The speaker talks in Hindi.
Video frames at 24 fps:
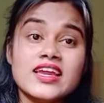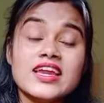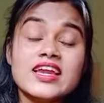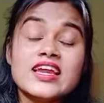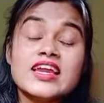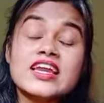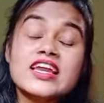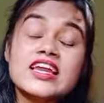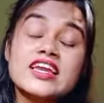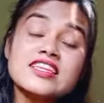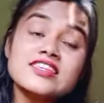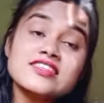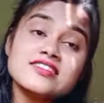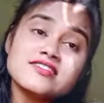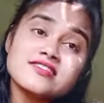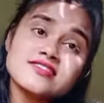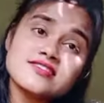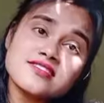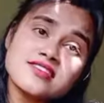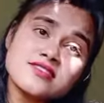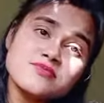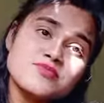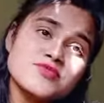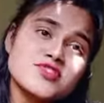इन
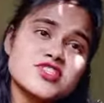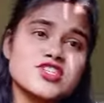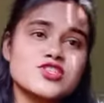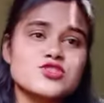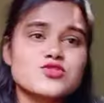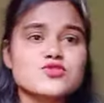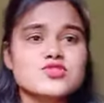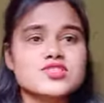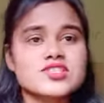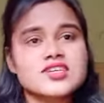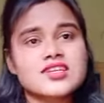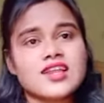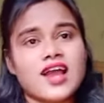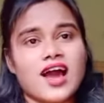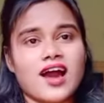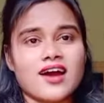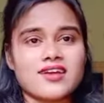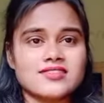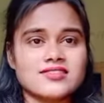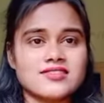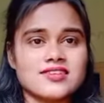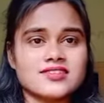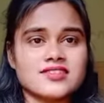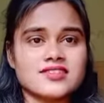सब चीजों से राहत
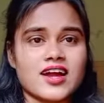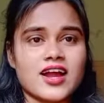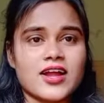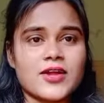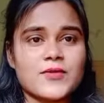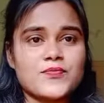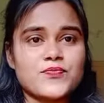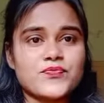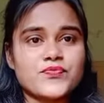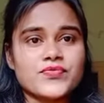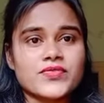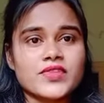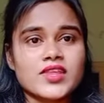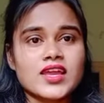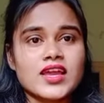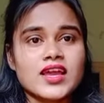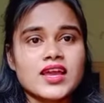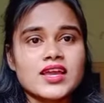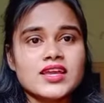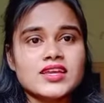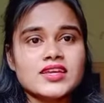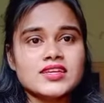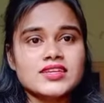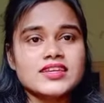देता है
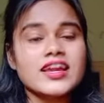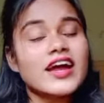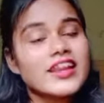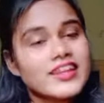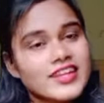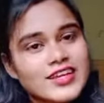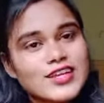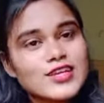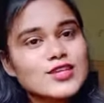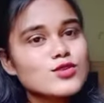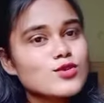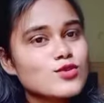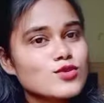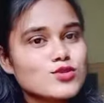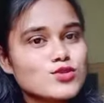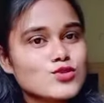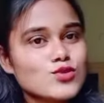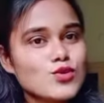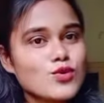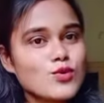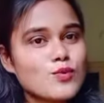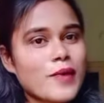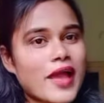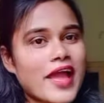यानी कि
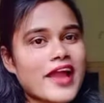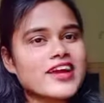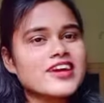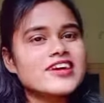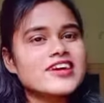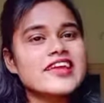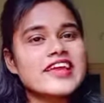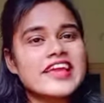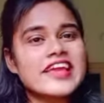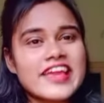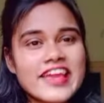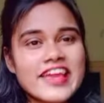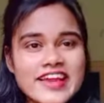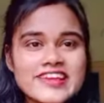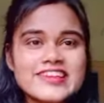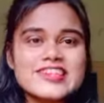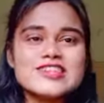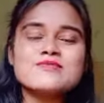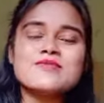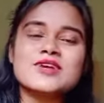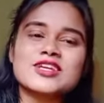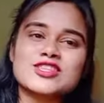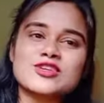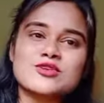दोस्तों मैं अगर एक ही
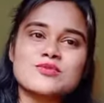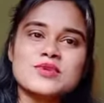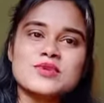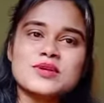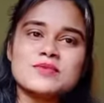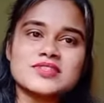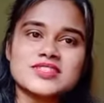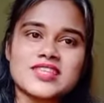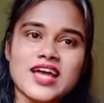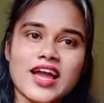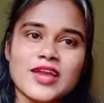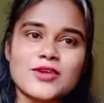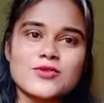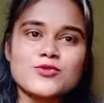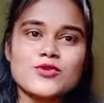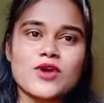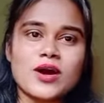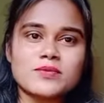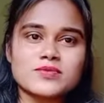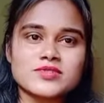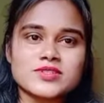बातों में बताई हूँ आप सभी